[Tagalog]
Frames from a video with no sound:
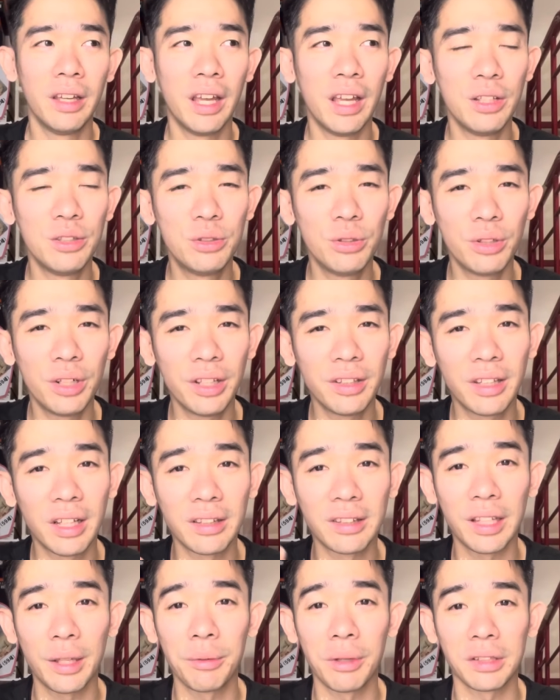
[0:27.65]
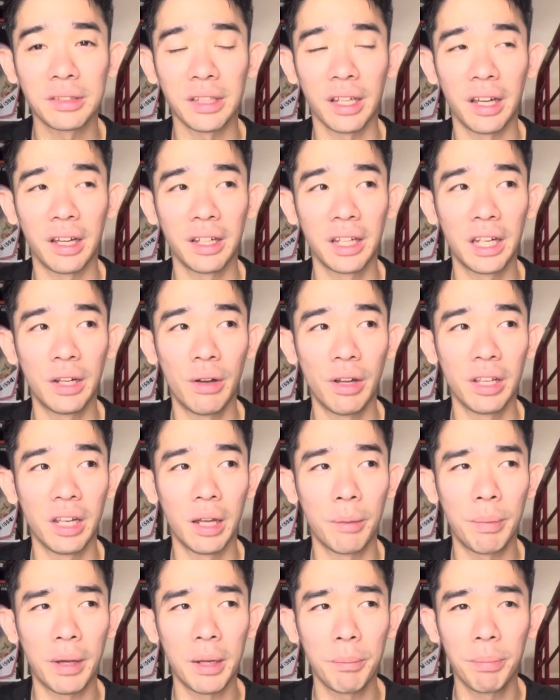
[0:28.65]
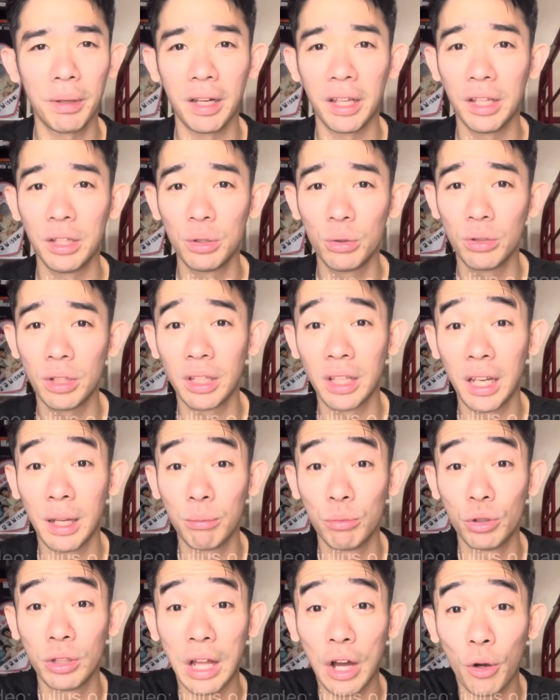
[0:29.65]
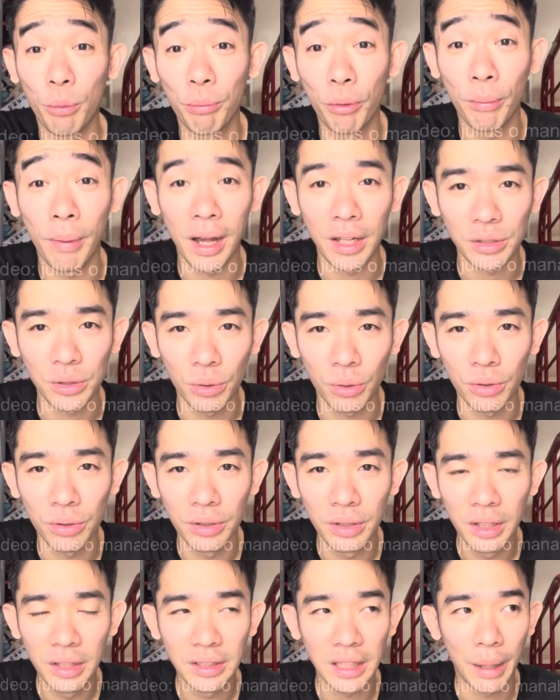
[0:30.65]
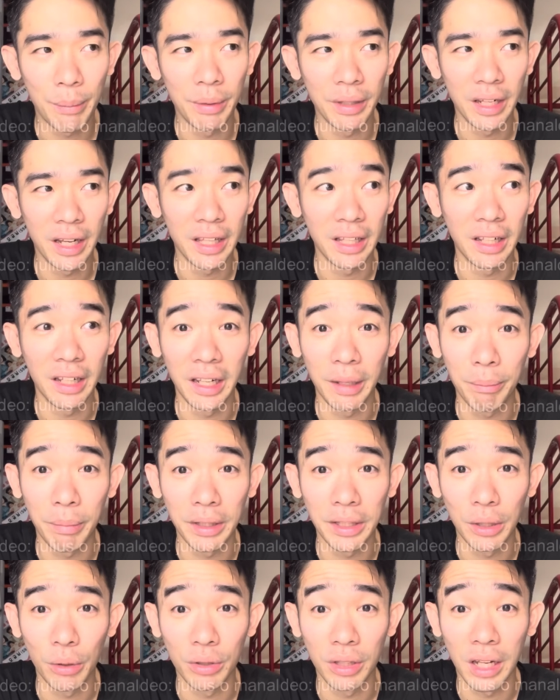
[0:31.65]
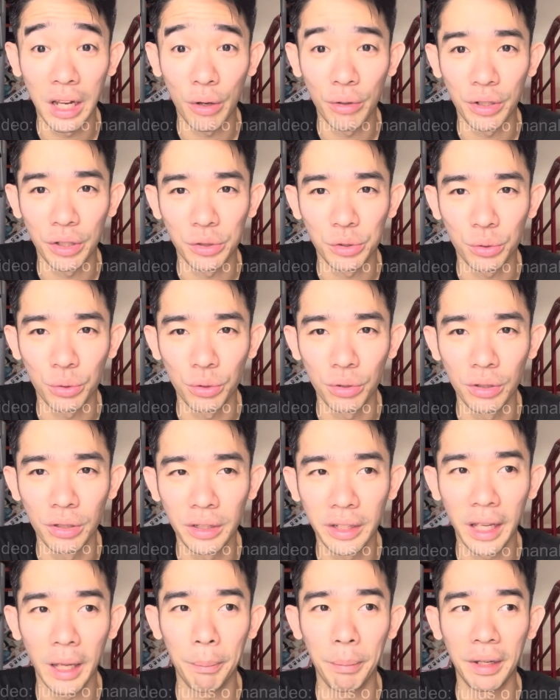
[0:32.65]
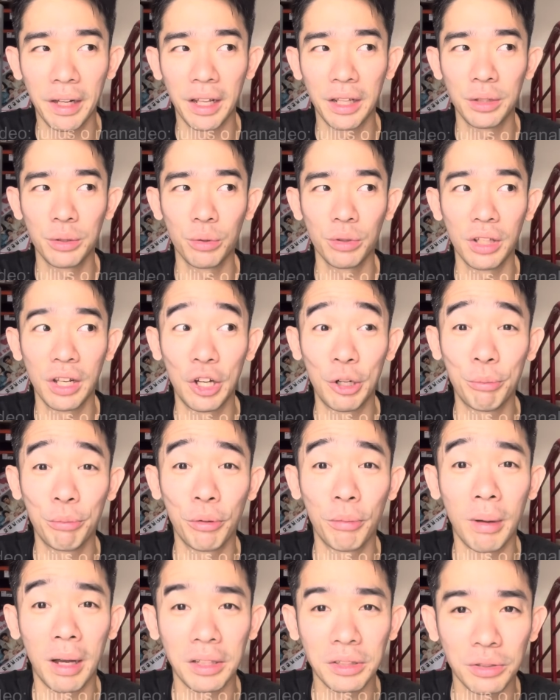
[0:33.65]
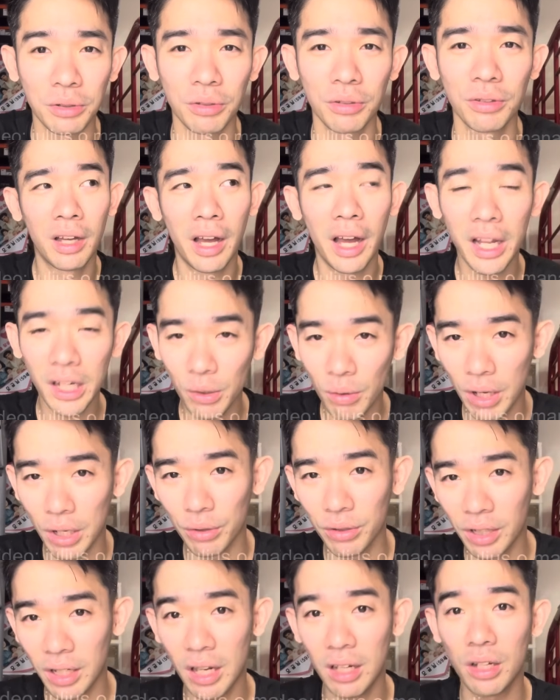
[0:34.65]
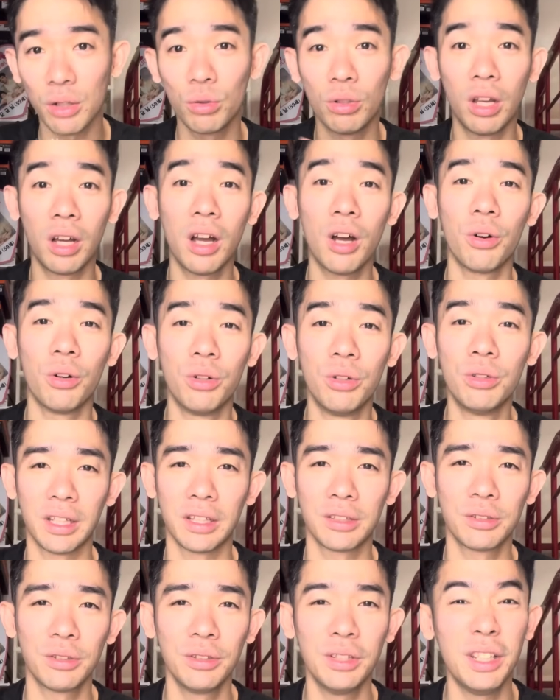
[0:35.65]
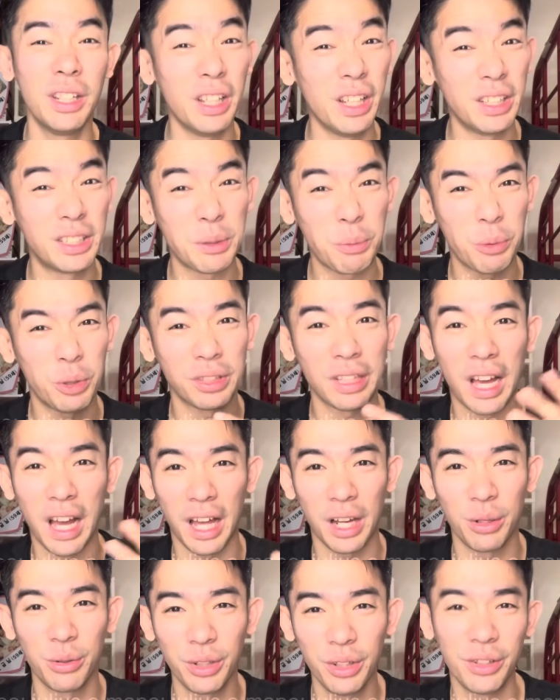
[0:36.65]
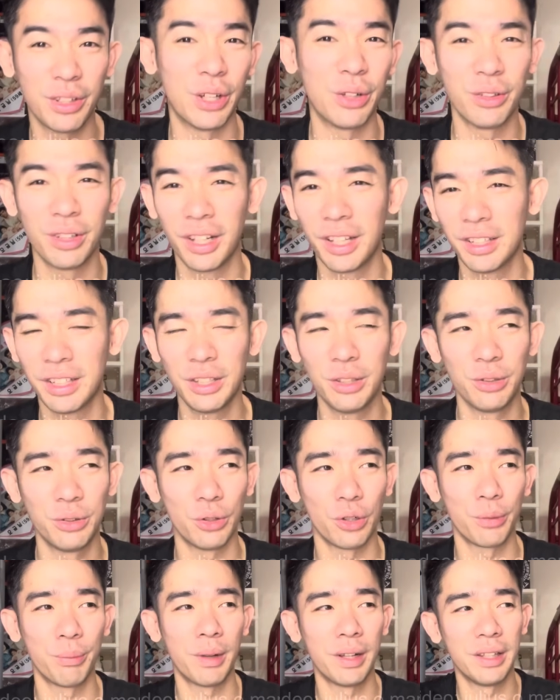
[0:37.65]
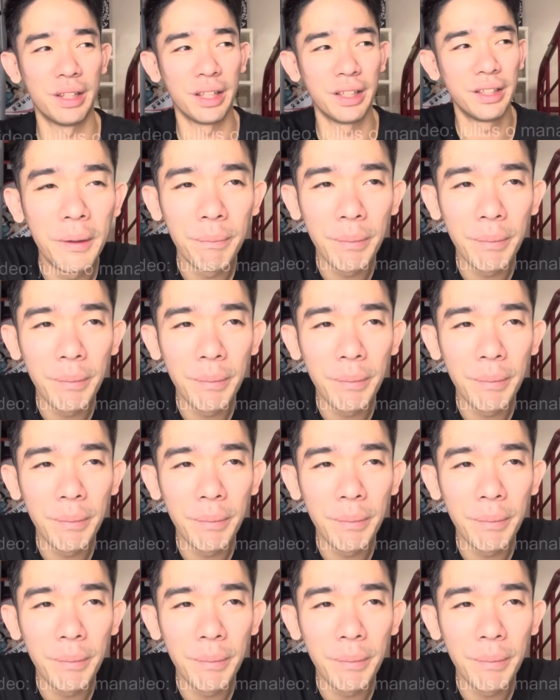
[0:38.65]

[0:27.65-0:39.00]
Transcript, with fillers: Eh during that time kasi, ang ginawa nila, parang pinahintunan nila muna akong pumasok. Sabi nila, ililipat daw nila ako ng school. Kaya pinahinto nila akong pumasok. Araw-araw, naglalaro lang ako. Yeah, so, iniisip ko sa araw na yun, ganun lang din, normal day.